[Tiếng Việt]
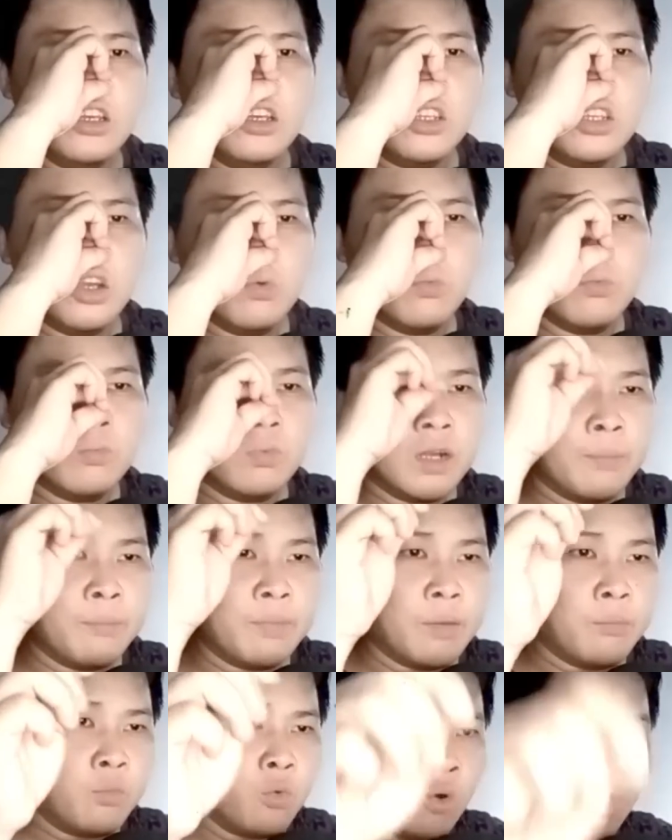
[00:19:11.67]
Trong năm
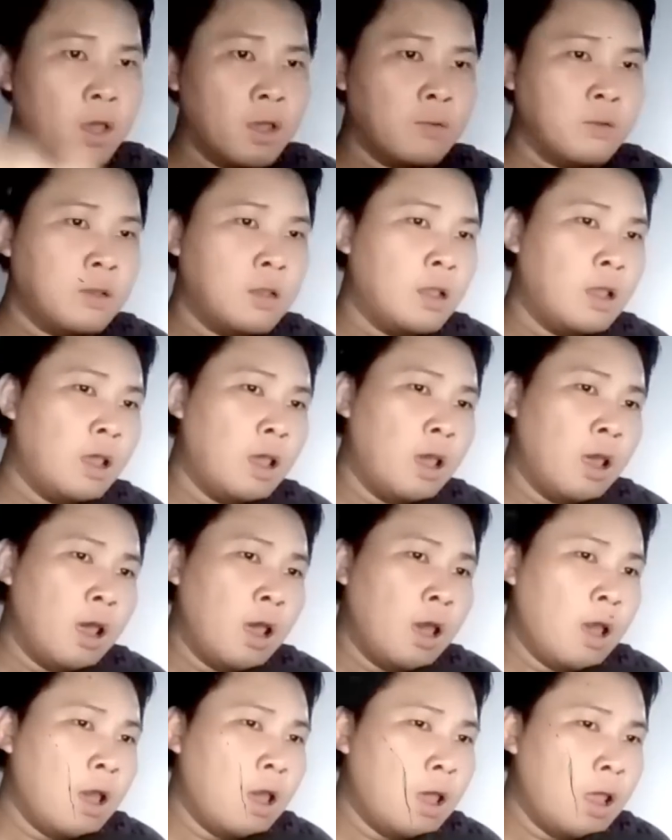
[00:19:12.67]
năm qua,
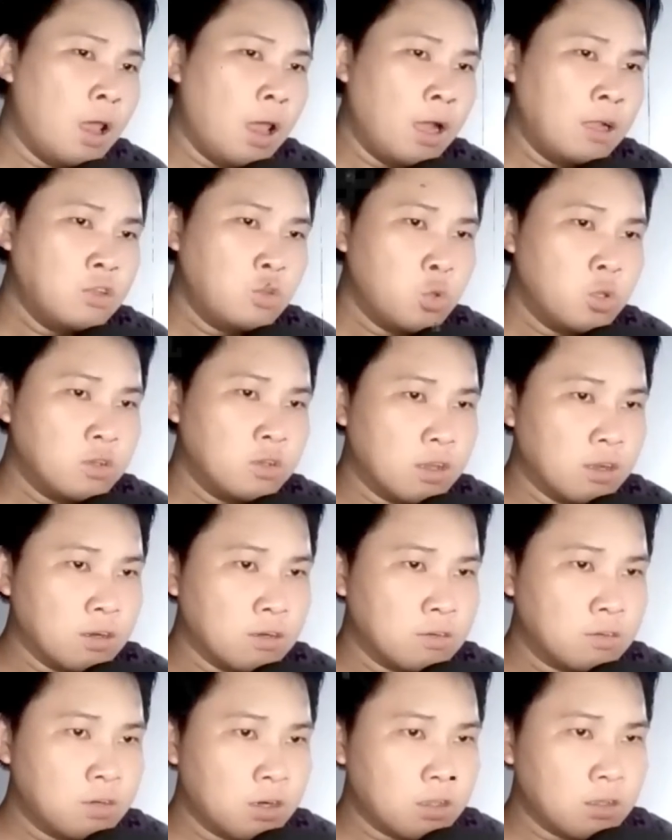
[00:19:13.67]
hắn tuy
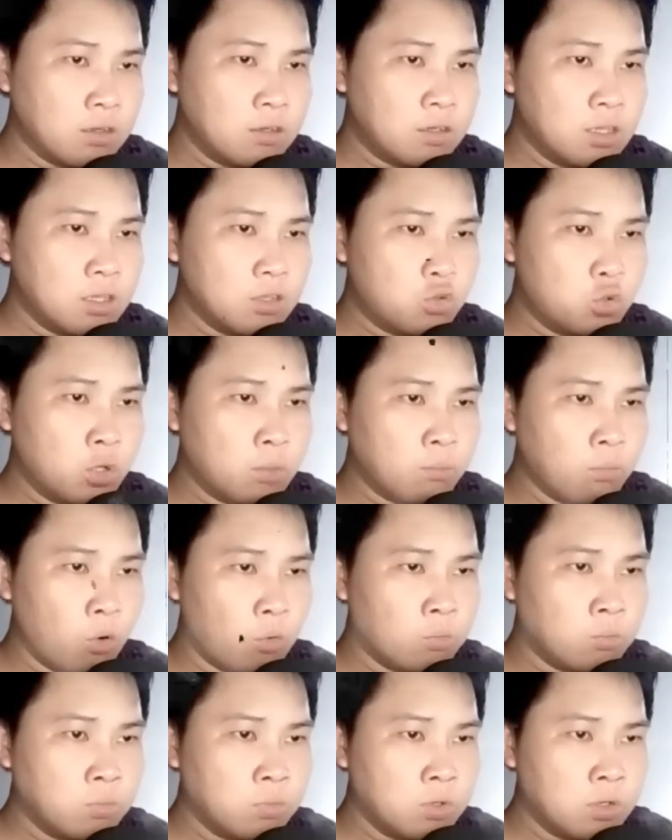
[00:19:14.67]
rằng rất là ít khi xuất
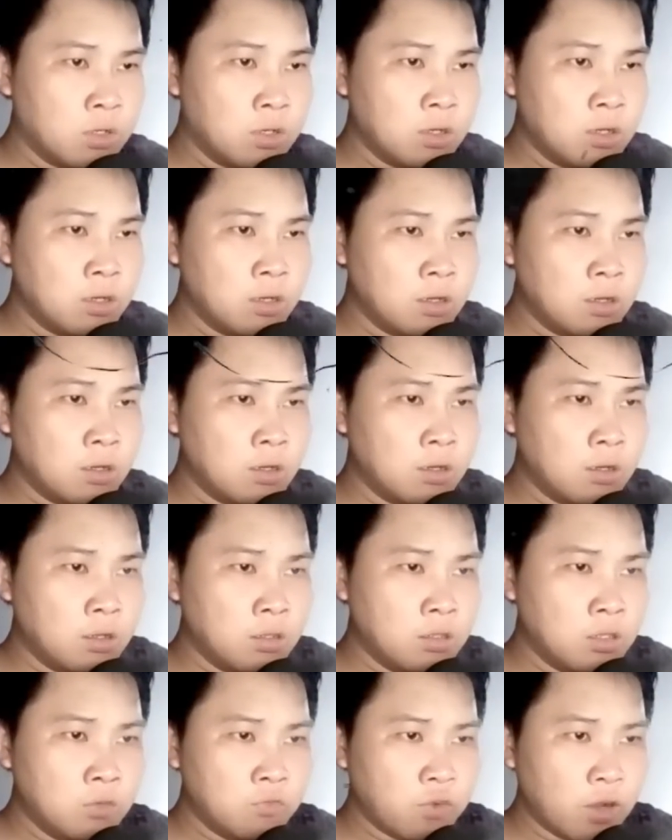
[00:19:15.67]
môn,
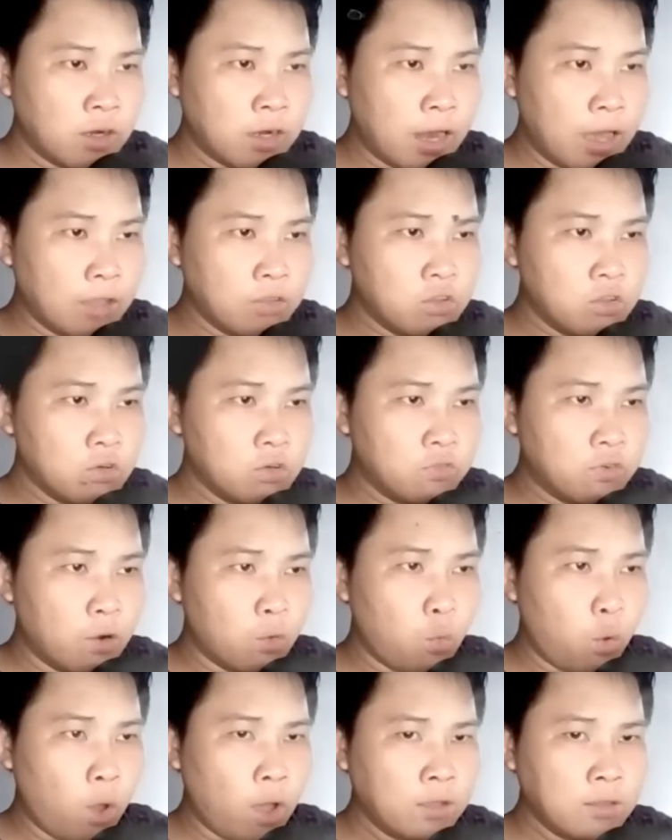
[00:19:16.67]
nhưng vẫn là dựa vào
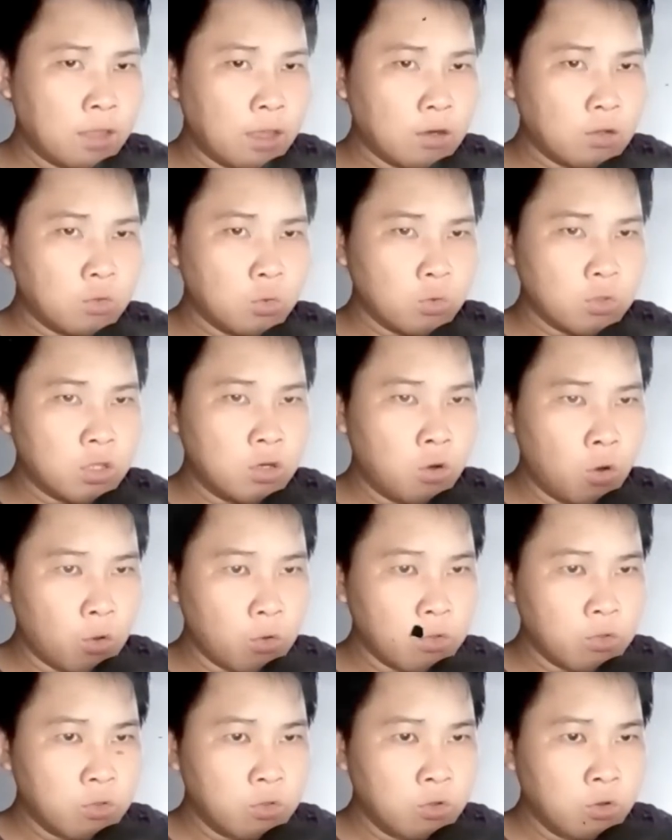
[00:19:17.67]
khoáng thạch thuộc tính
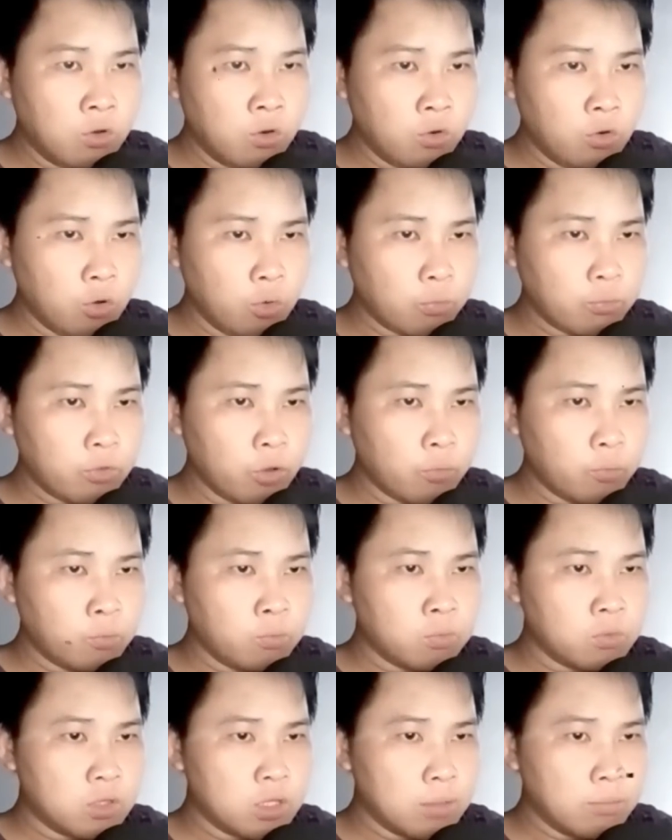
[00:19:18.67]
lôi lục tục
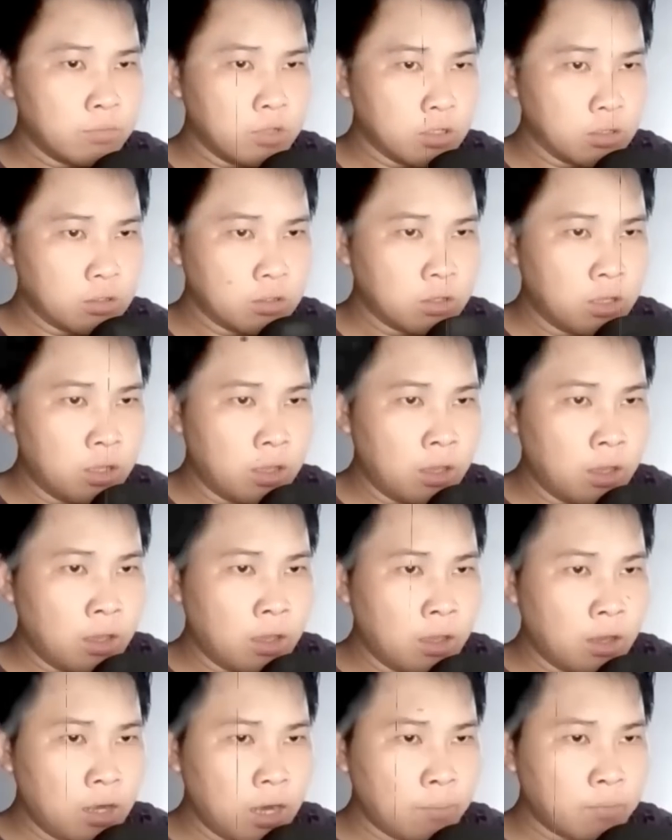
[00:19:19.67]
tìm được,
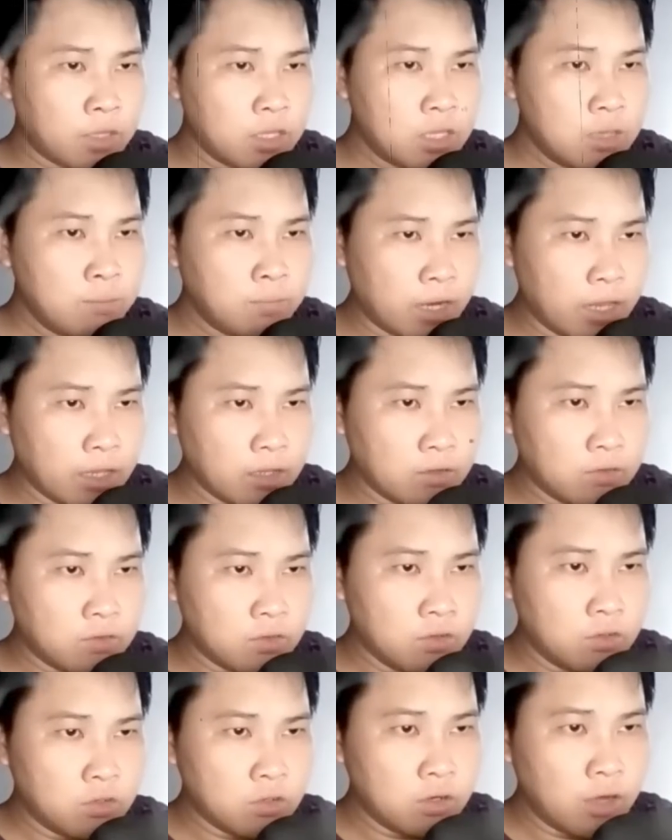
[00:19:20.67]
đem cái kiếm này
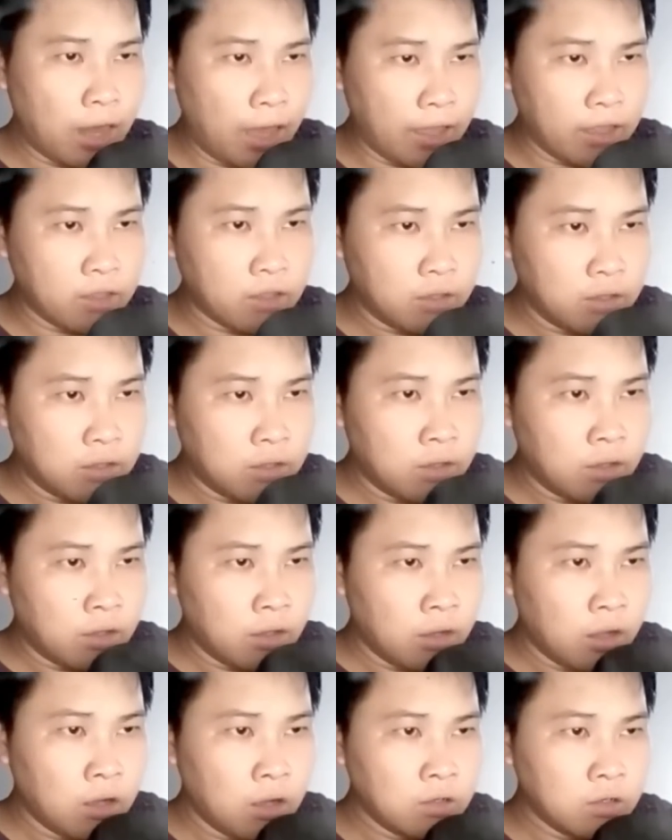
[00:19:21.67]
sửa chữa lại,
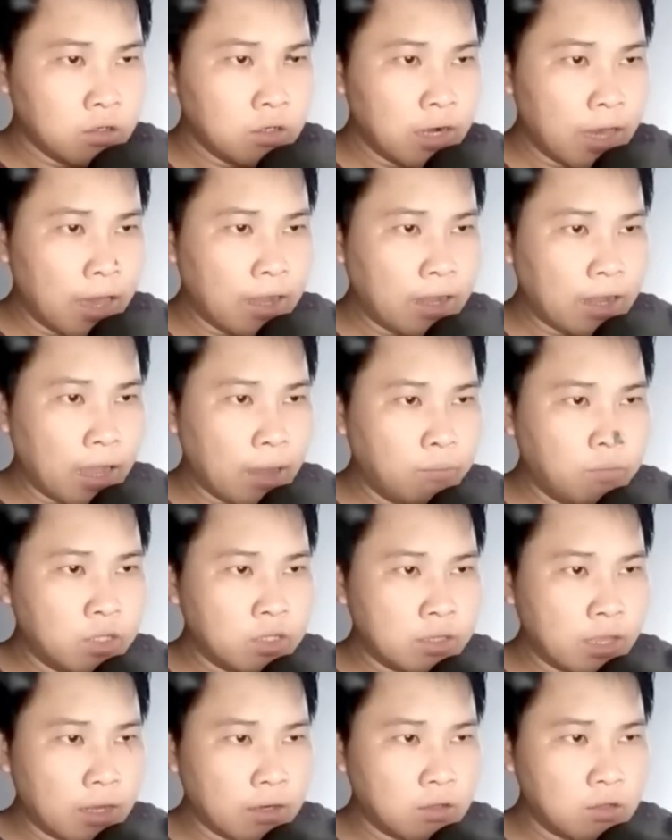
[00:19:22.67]
hơn nữa đã khảm linh
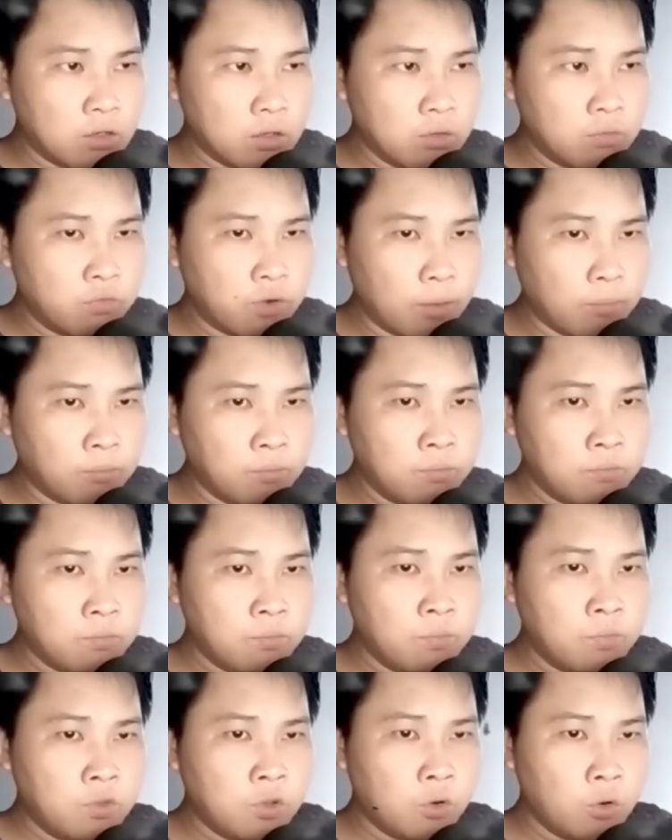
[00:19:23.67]
thạch thượng phẩm
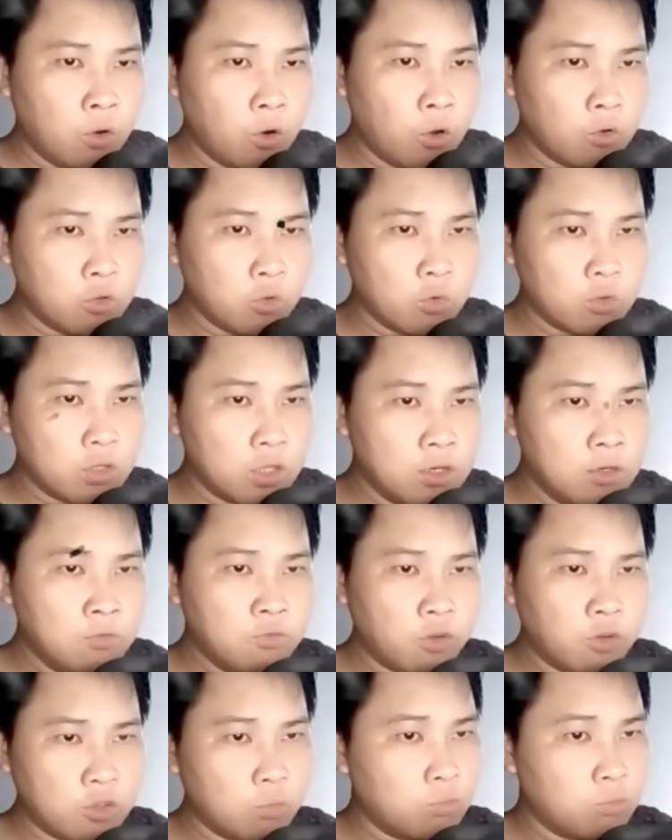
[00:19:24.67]
lôi thuộc tính
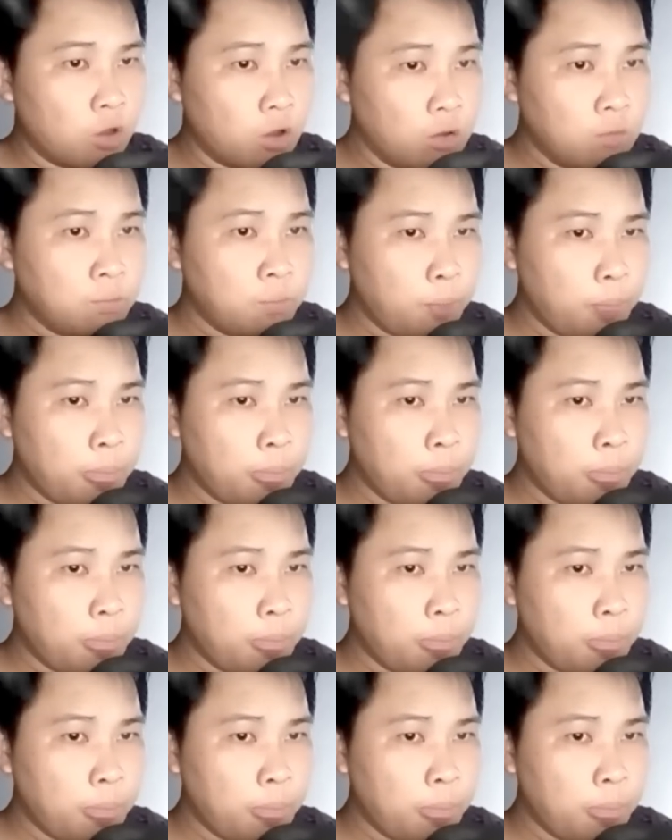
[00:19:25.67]
vào trong đó.